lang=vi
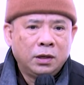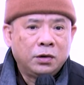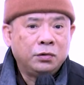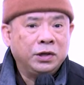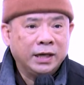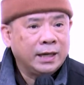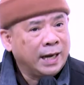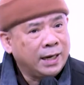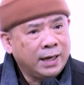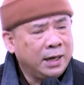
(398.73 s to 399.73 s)
Nó giết cái
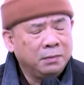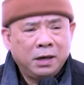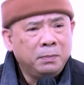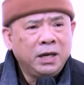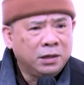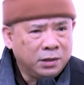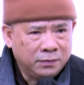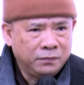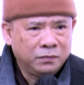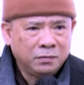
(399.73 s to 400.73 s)
thân này là bình thường,
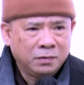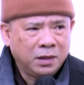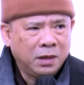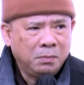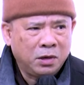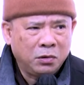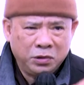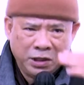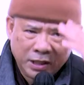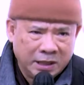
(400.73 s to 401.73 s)
nhưng mà nó
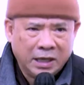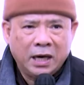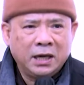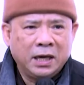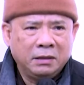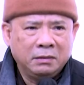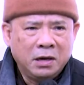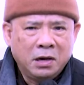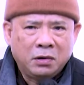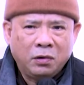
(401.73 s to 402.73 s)
giết cái thân này,
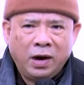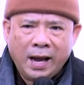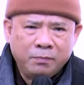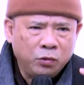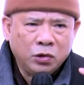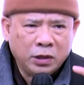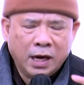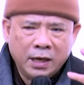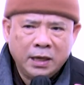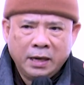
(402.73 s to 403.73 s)
nó làm cho cái
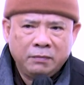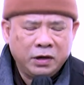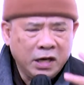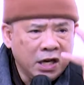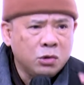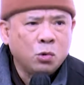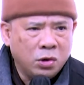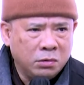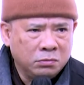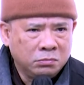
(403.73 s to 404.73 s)
thân này phải điên
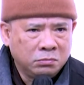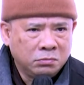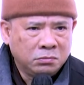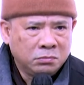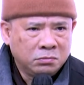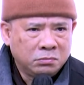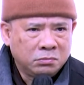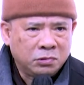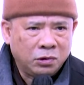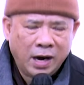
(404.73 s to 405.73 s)
cuồng.
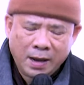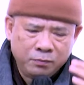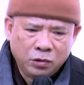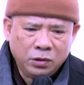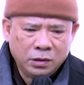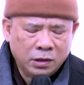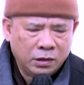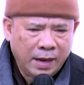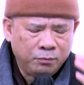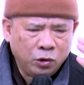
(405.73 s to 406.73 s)
Nó làm cho
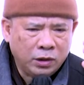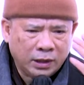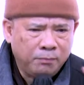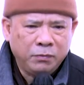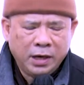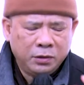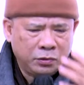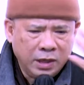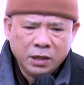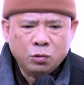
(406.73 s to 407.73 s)
làm cho cái tâm này
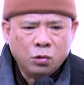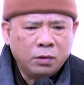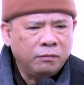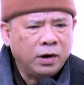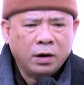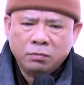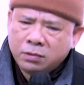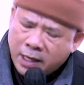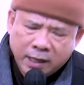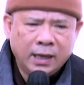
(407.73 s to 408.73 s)
nó điên cuồng, và không
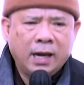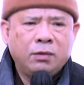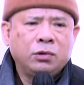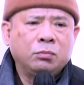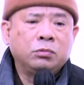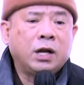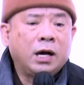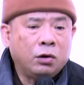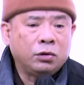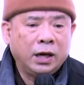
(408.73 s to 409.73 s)
cách nào chúng ta
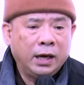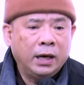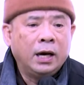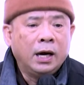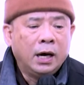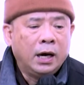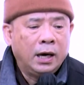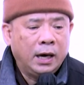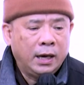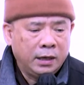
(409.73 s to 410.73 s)
có thể
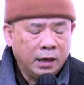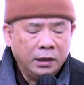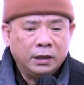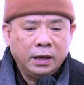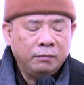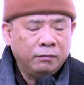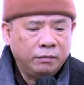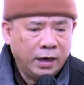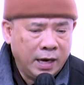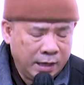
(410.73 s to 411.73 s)
là bình tĩnh
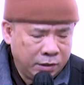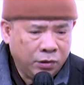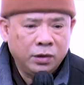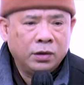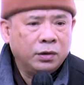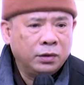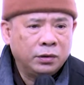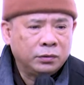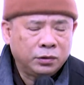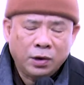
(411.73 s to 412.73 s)
và để cho
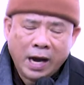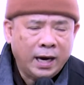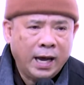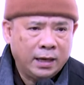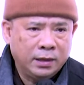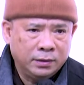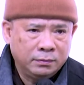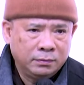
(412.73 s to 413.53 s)
uh, cho an lạc được.